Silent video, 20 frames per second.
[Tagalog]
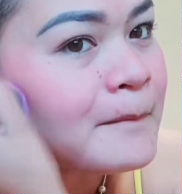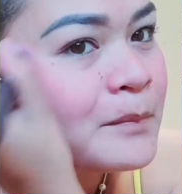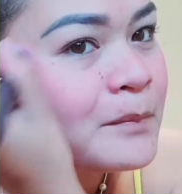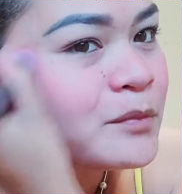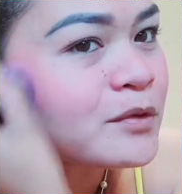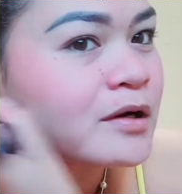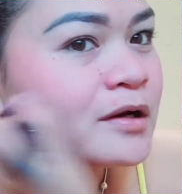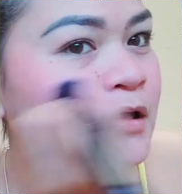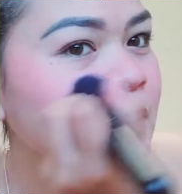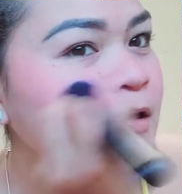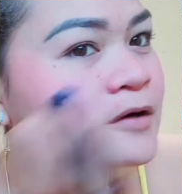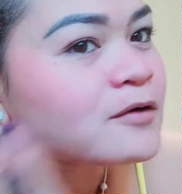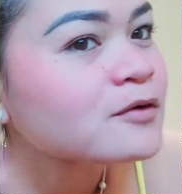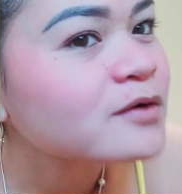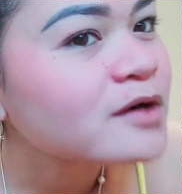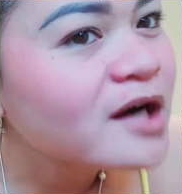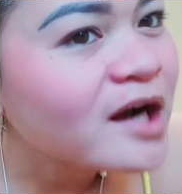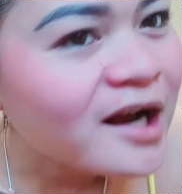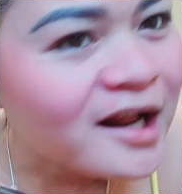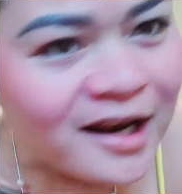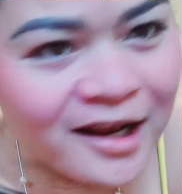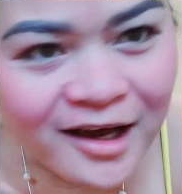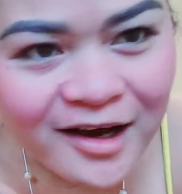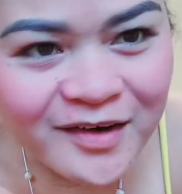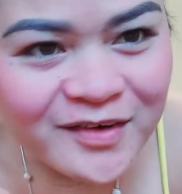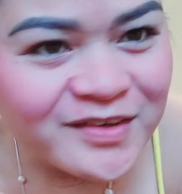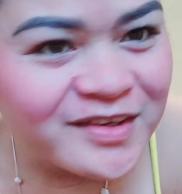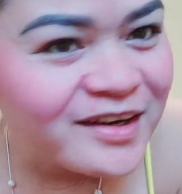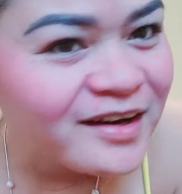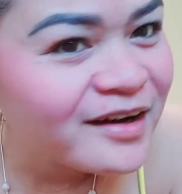mura na kog
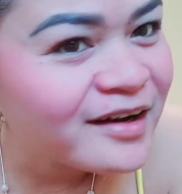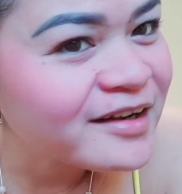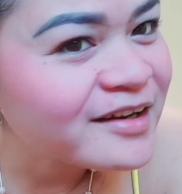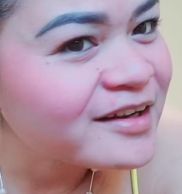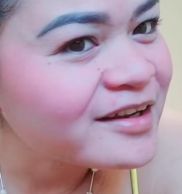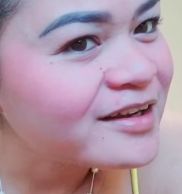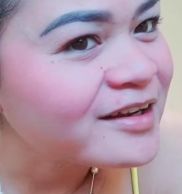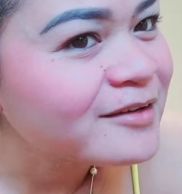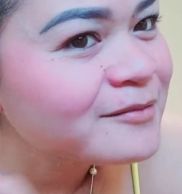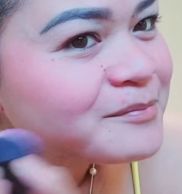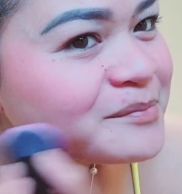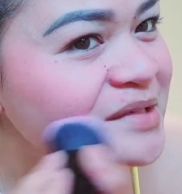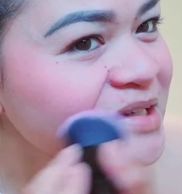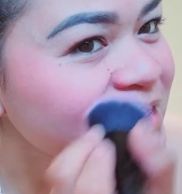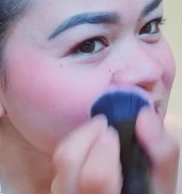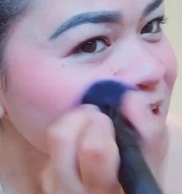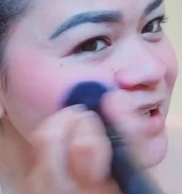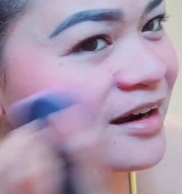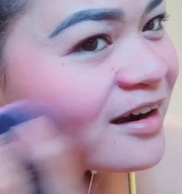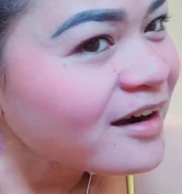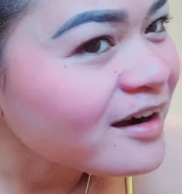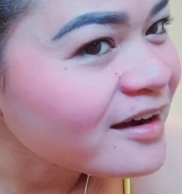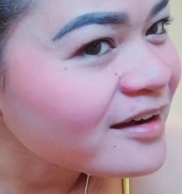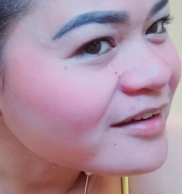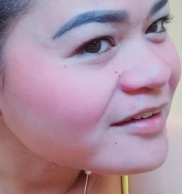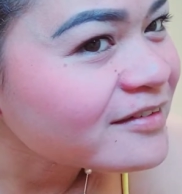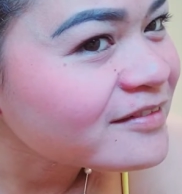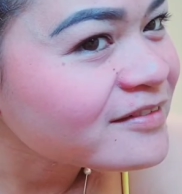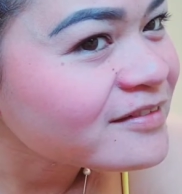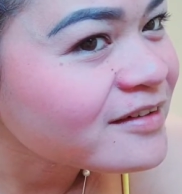clown na ni pink
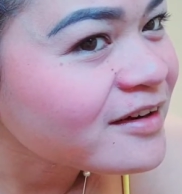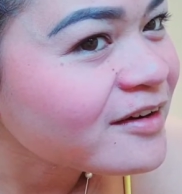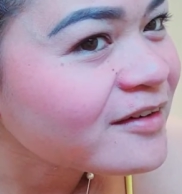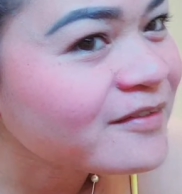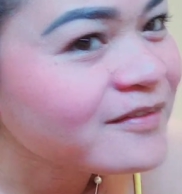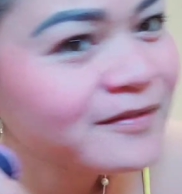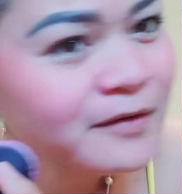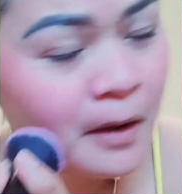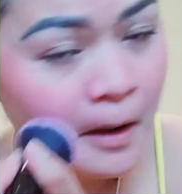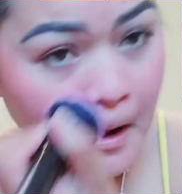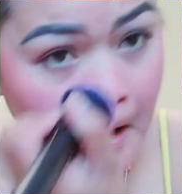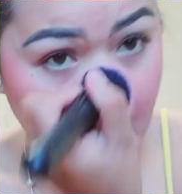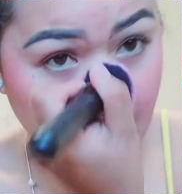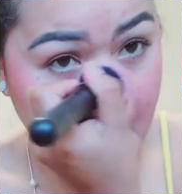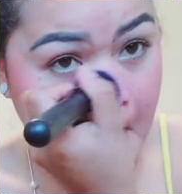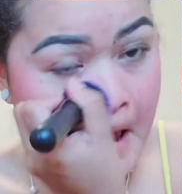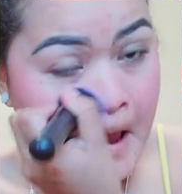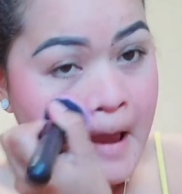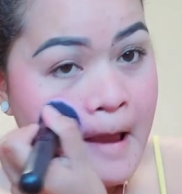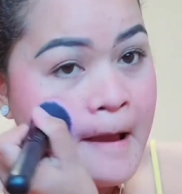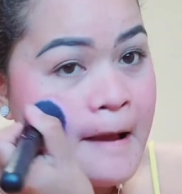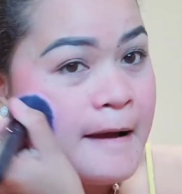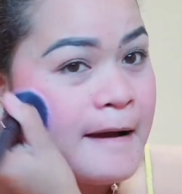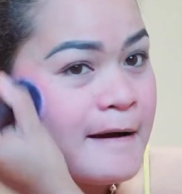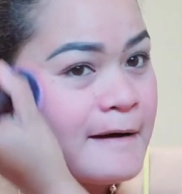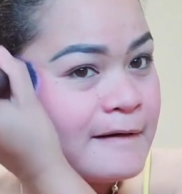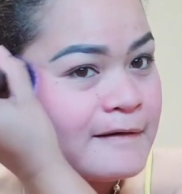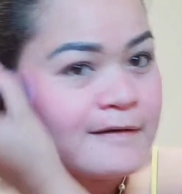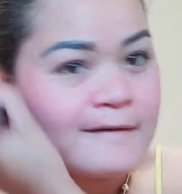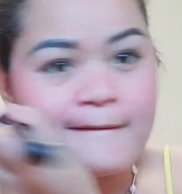kaayo ng
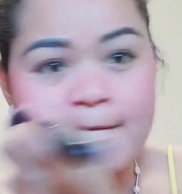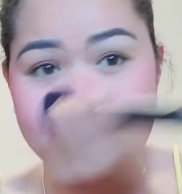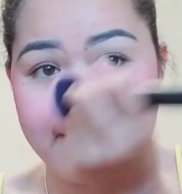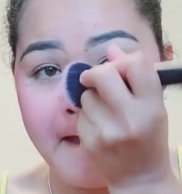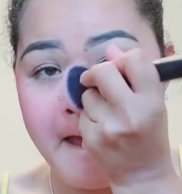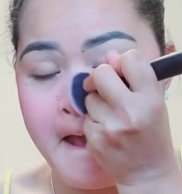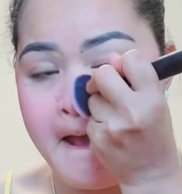okay